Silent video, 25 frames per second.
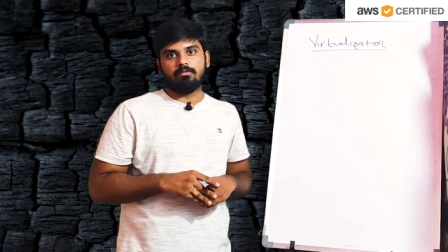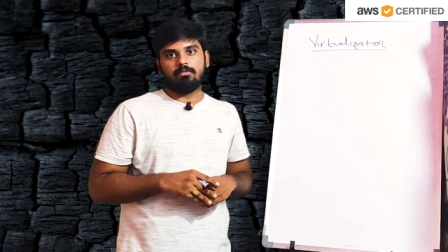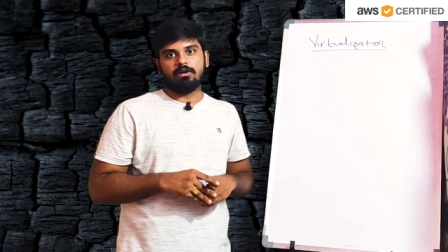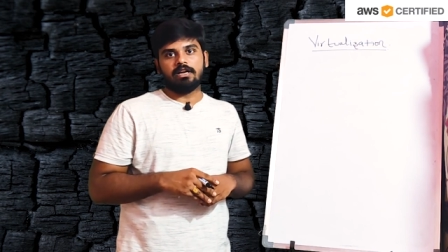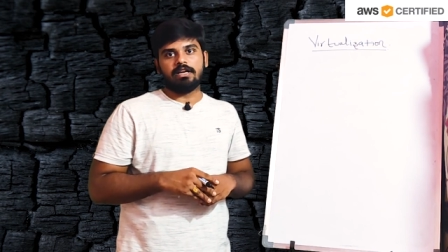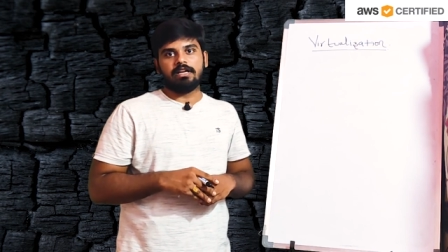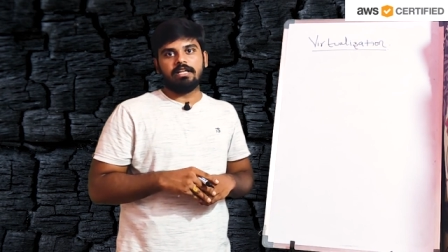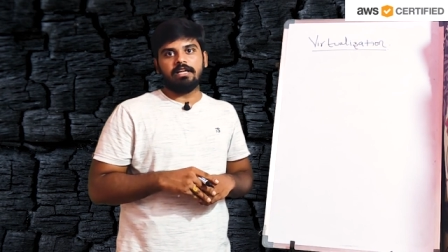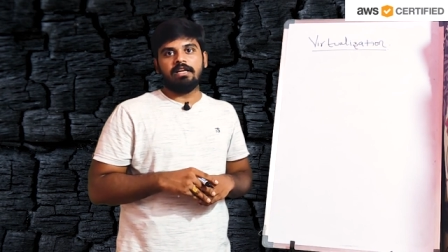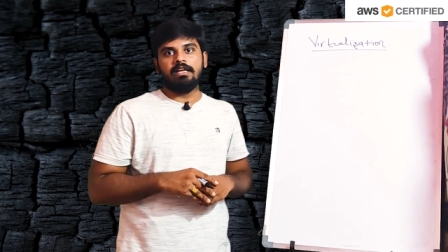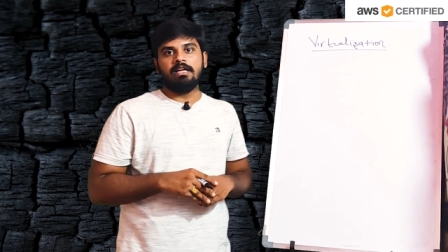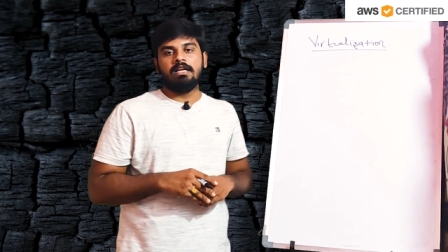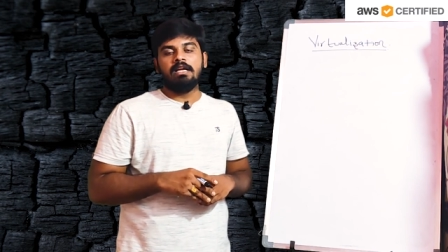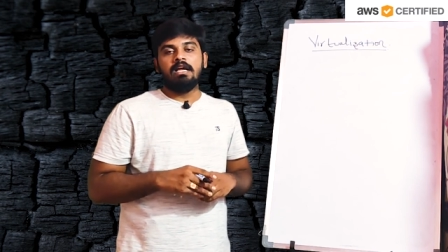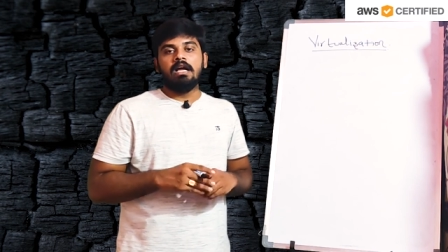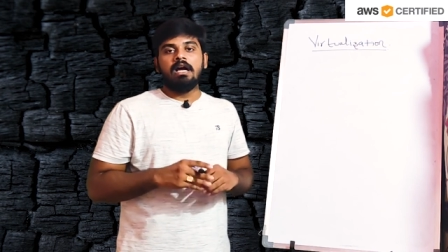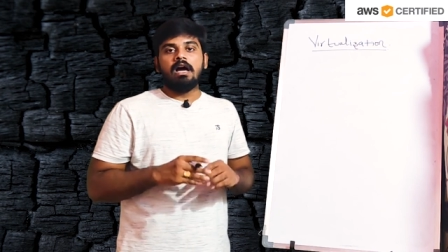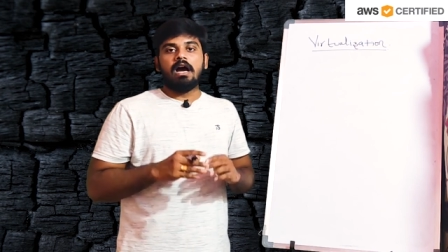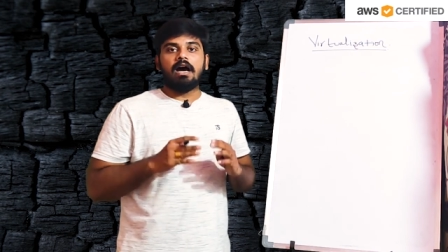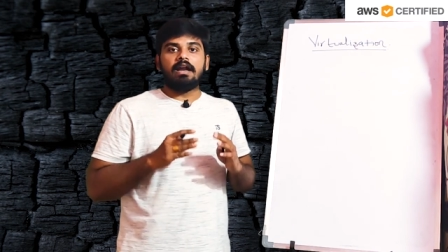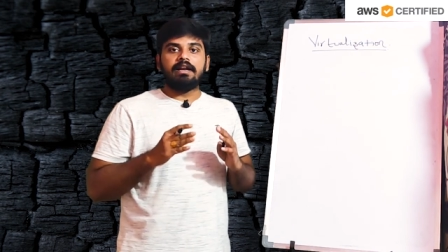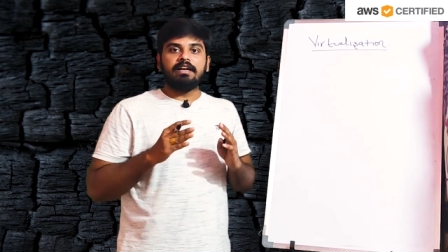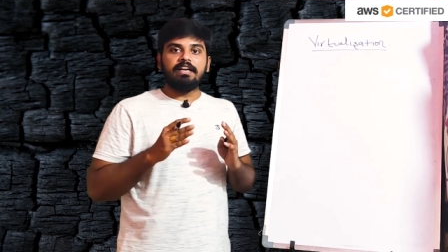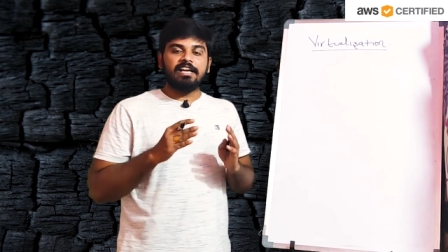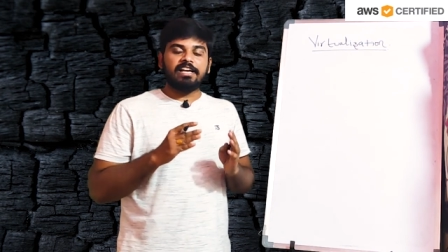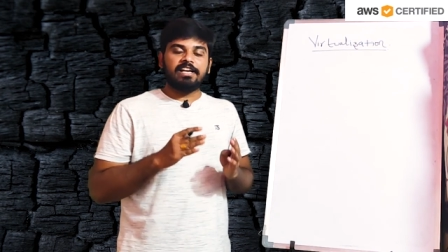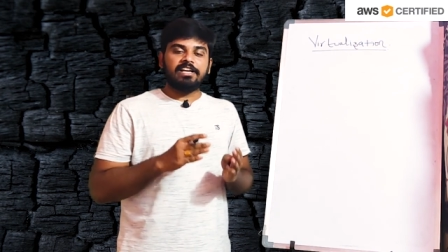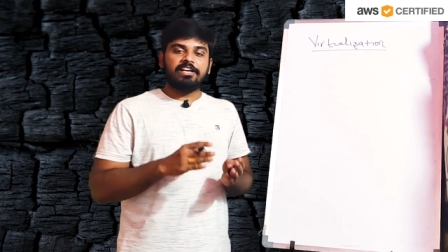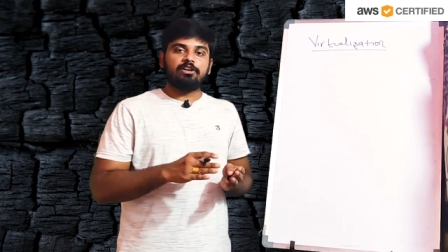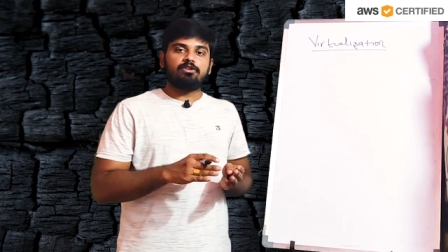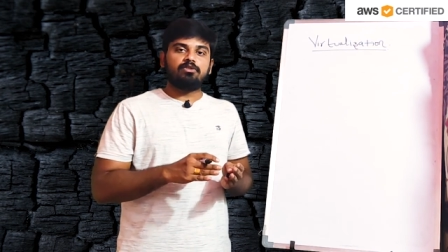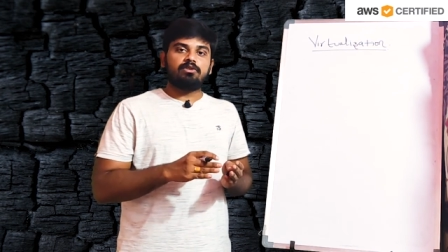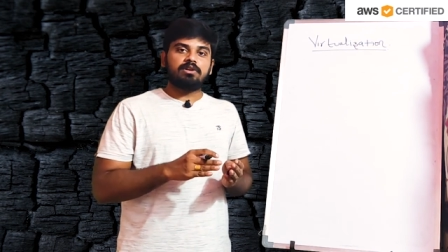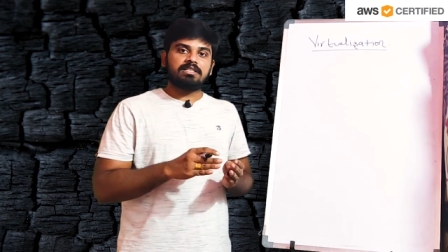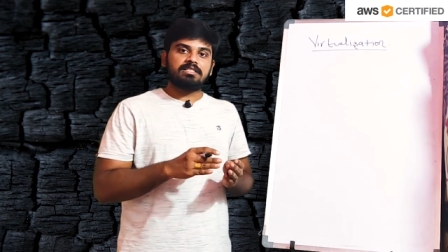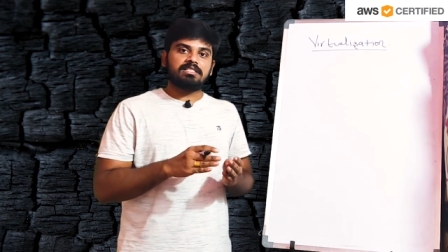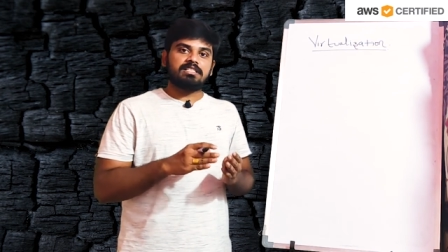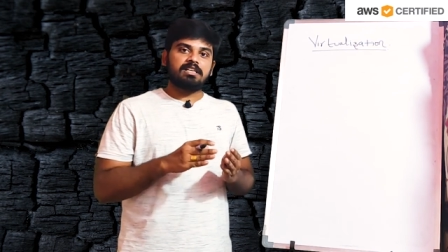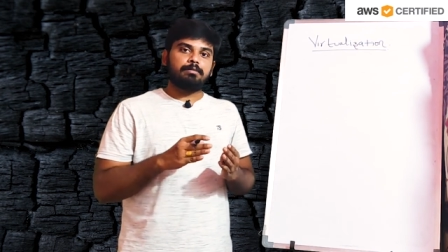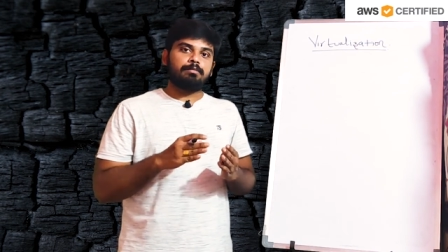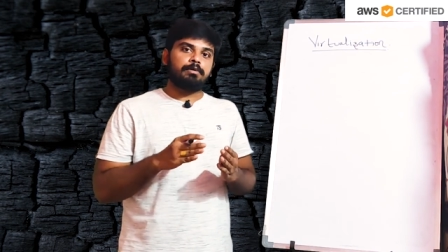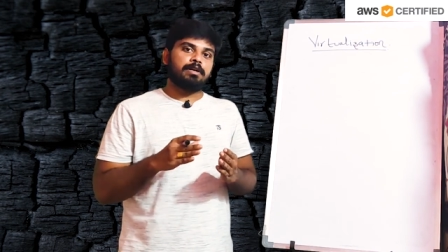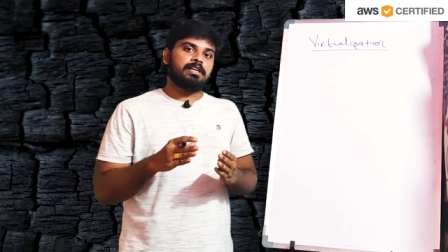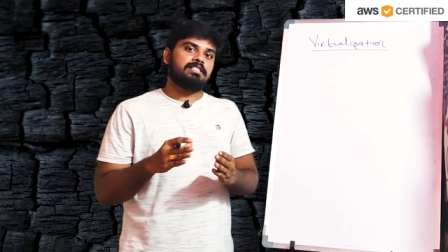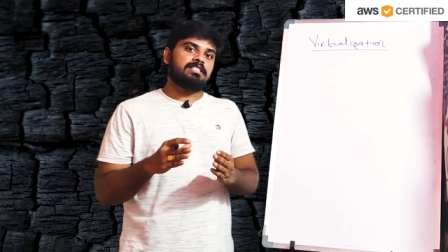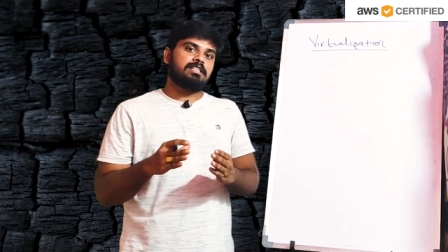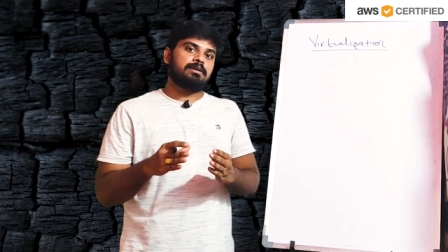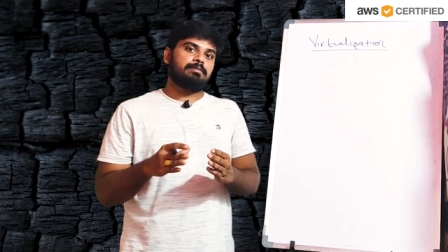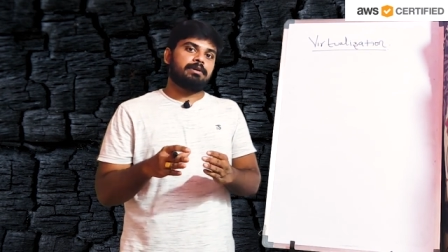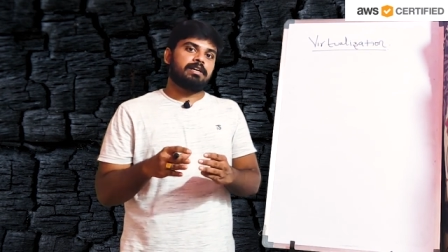కాబట్టి అన్నిటికీ కూడా
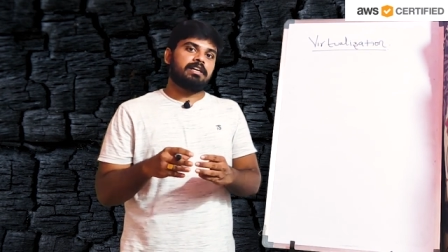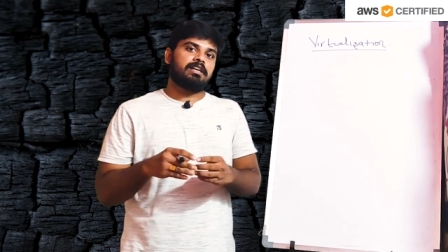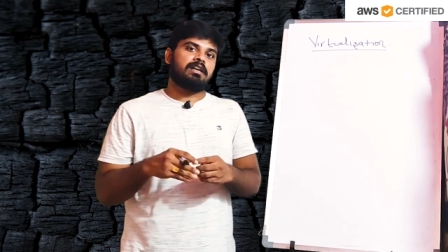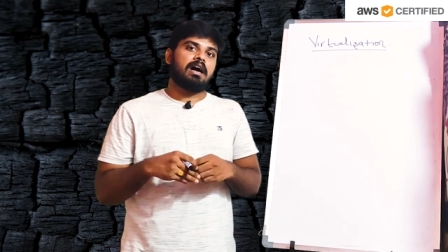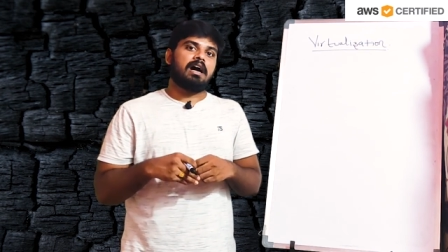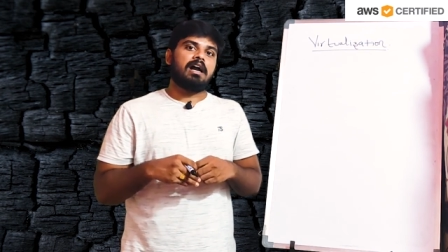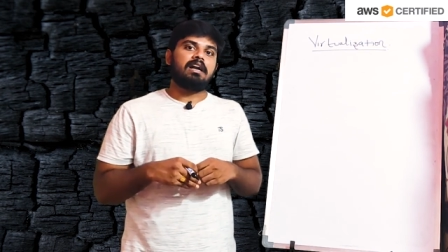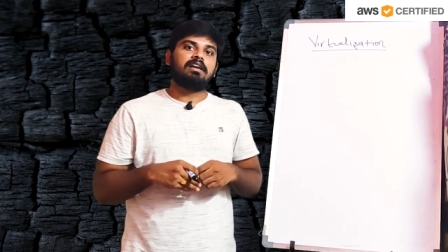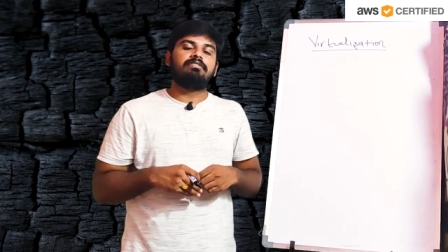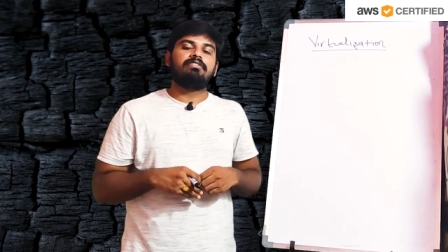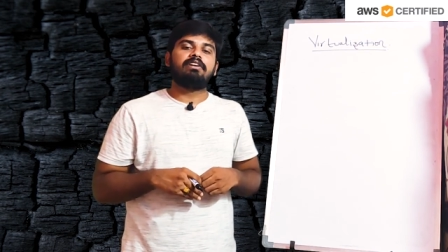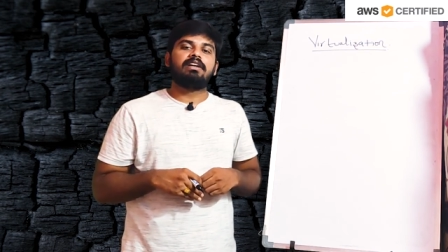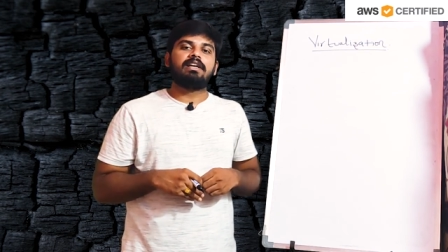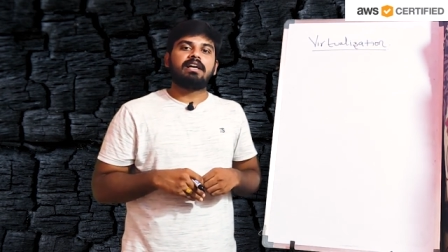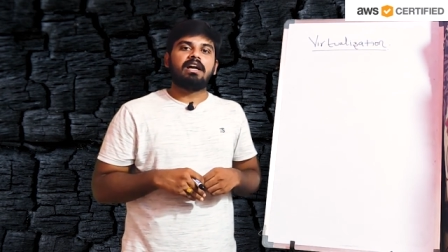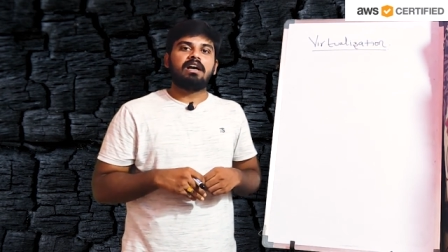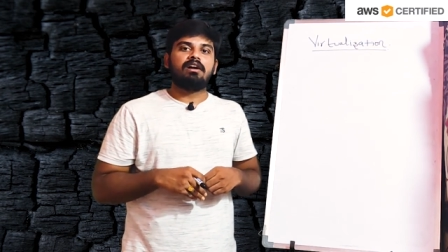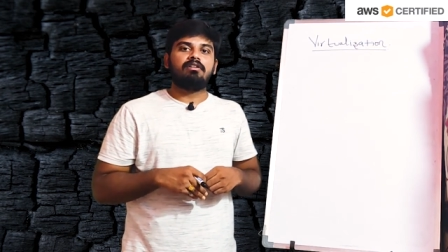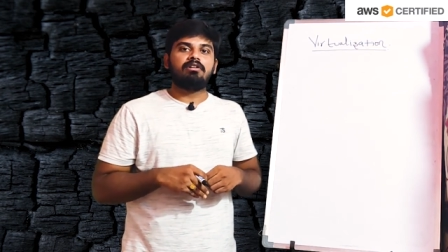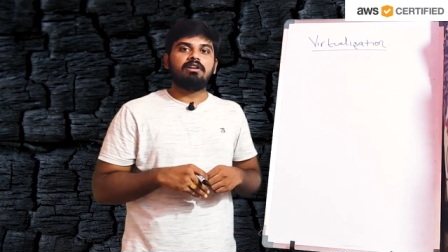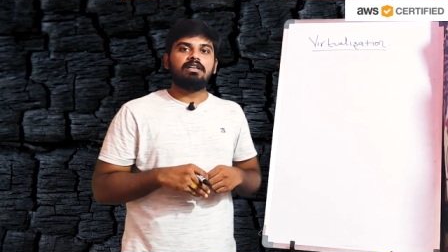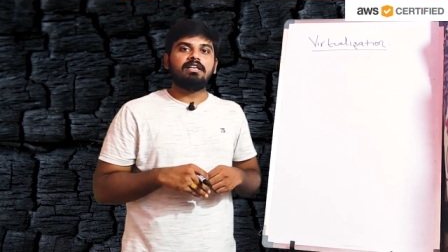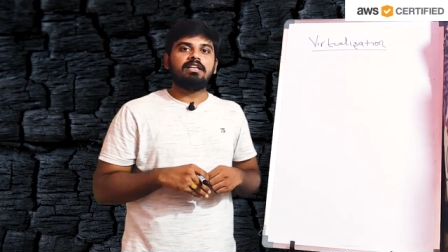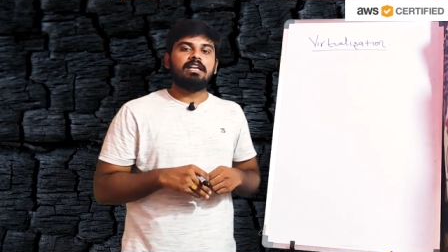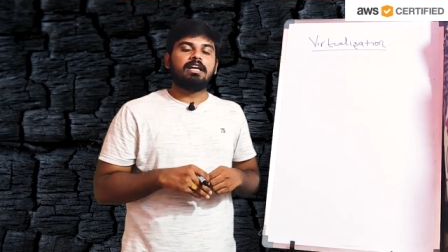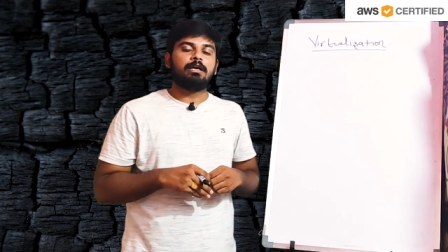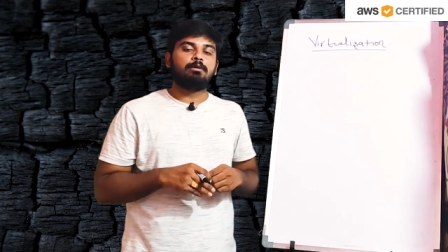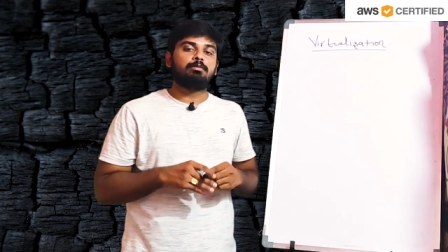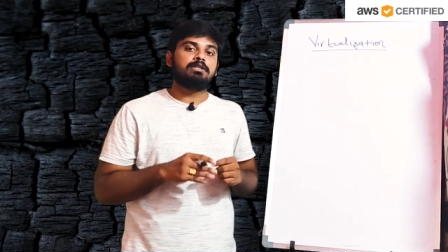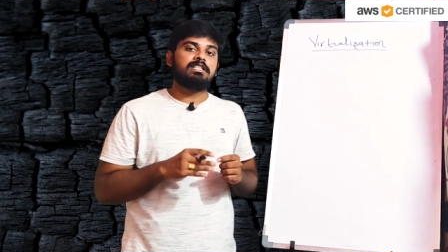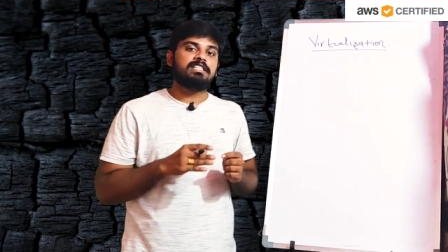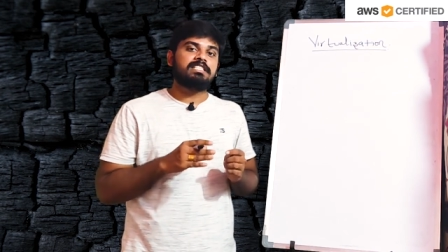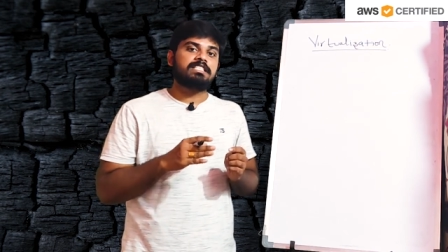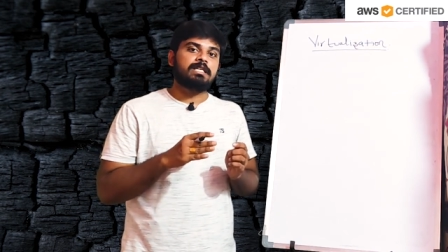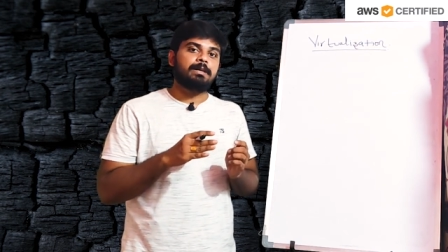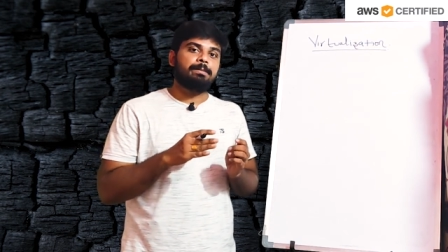సెపరేట్ సపరేట్ హార్డ్వేర్ కావాలి లేకపోతే